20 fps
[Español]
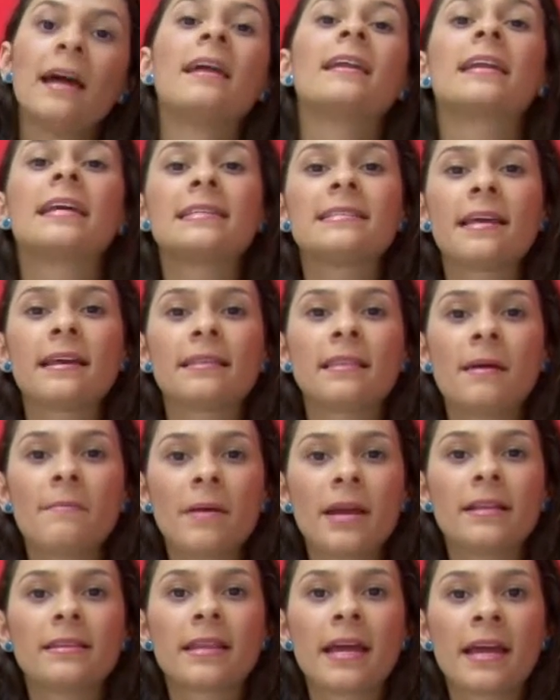
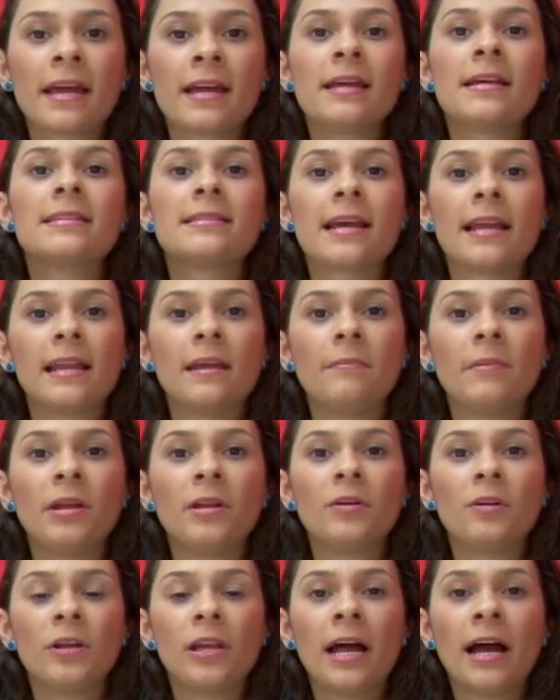Recientemente se
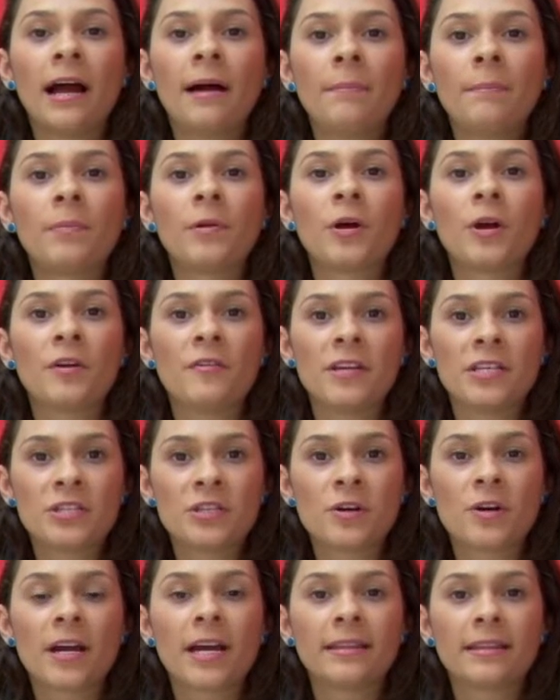eliminó la
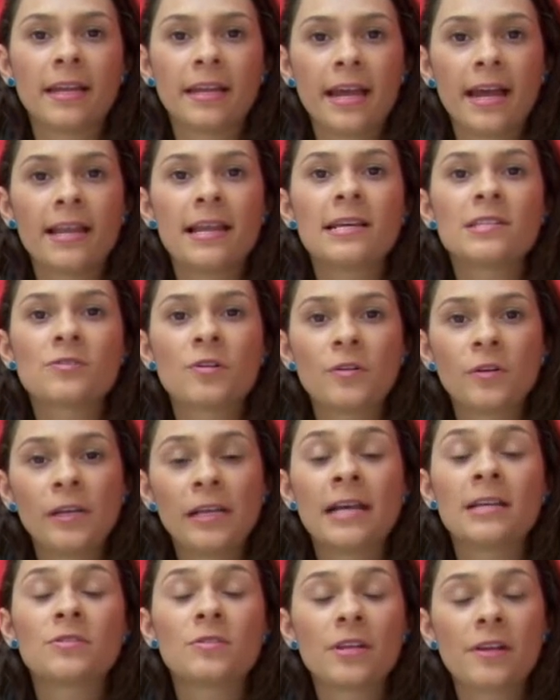prohibición que tenían las,
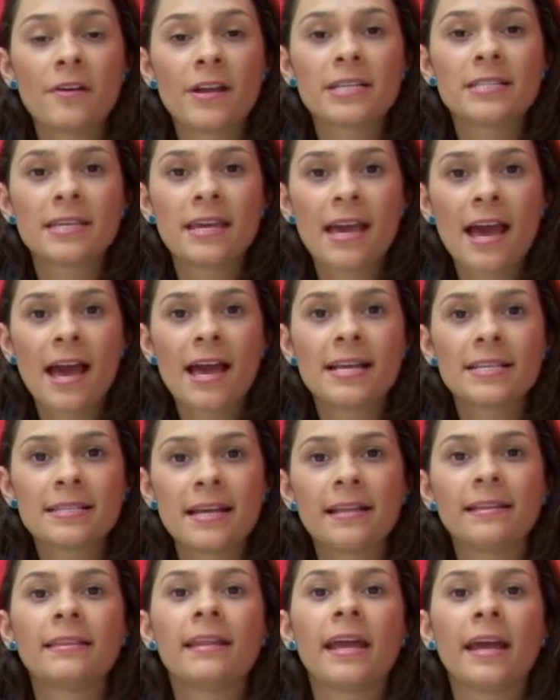universidades
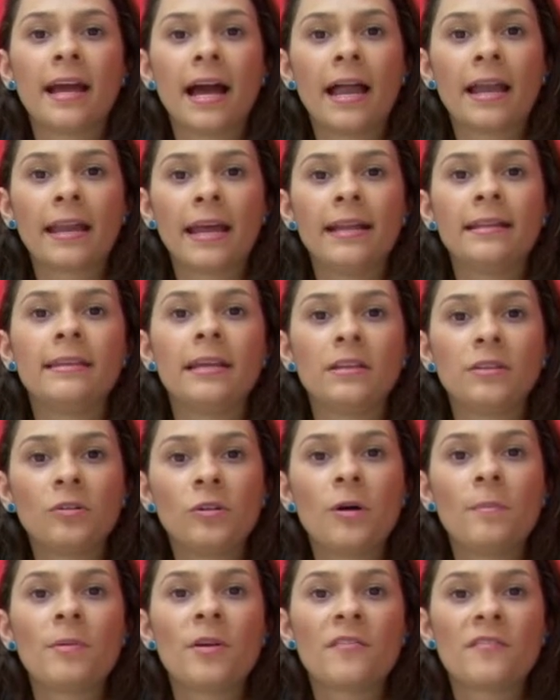de entregar el
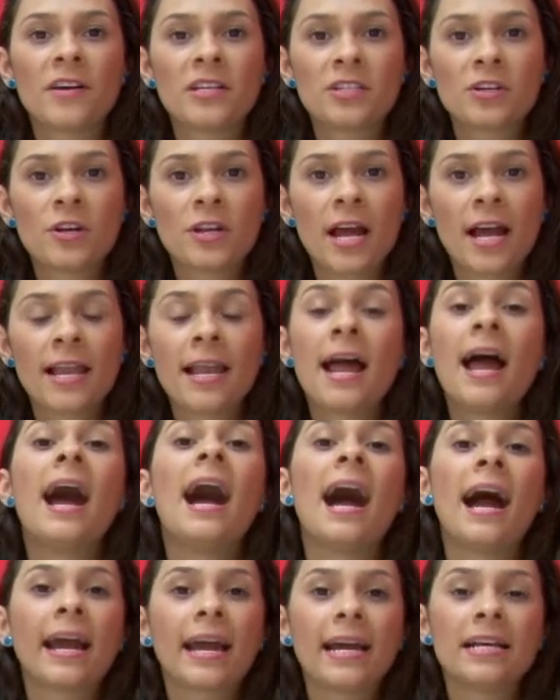título profesional
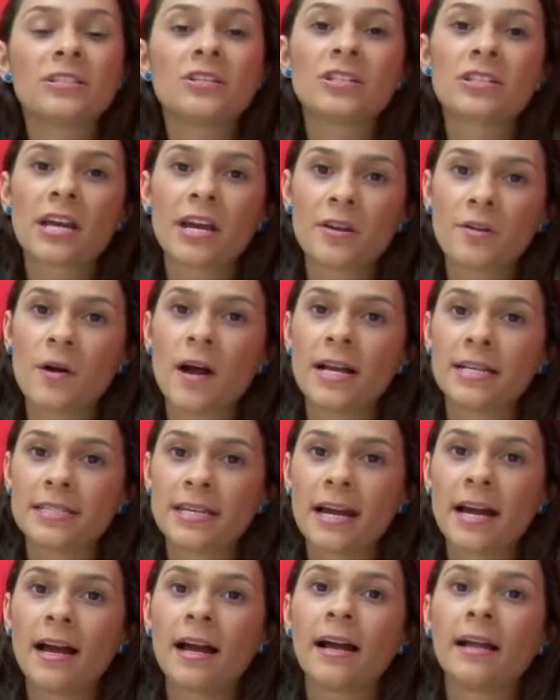a aquellos que no
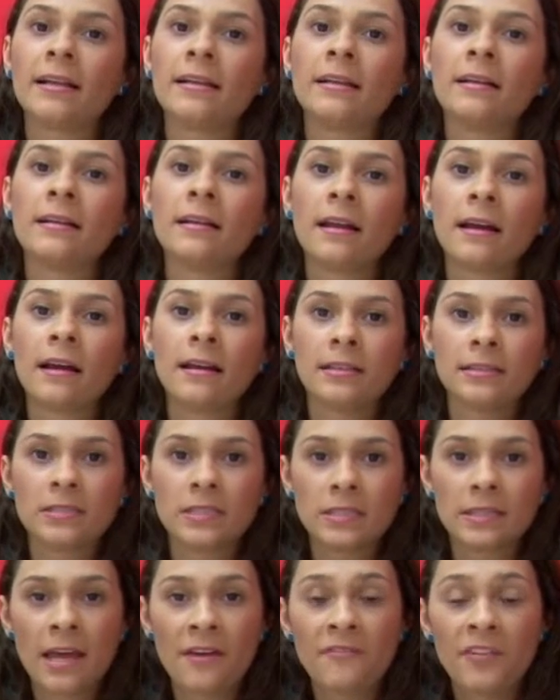hayan
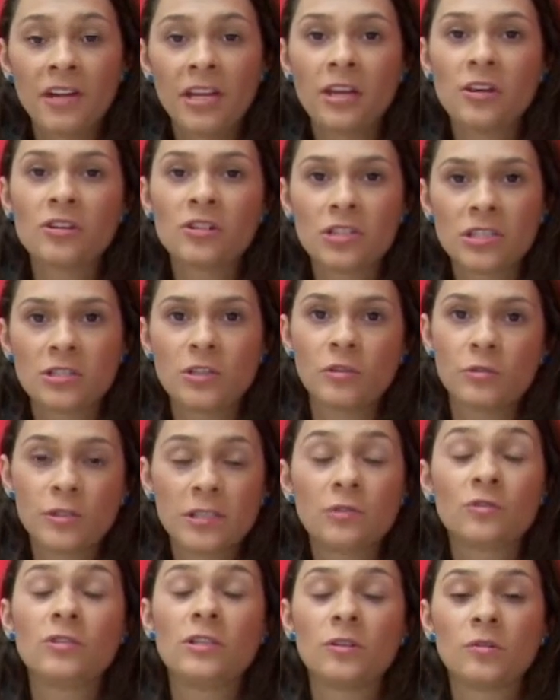definido
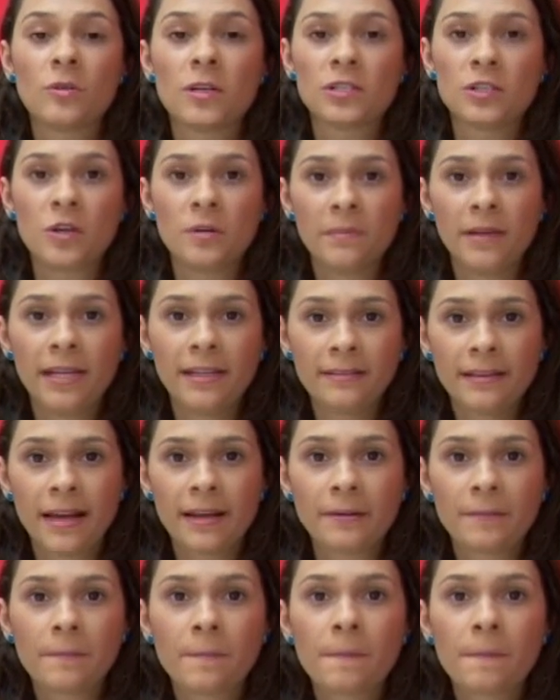su situación militar.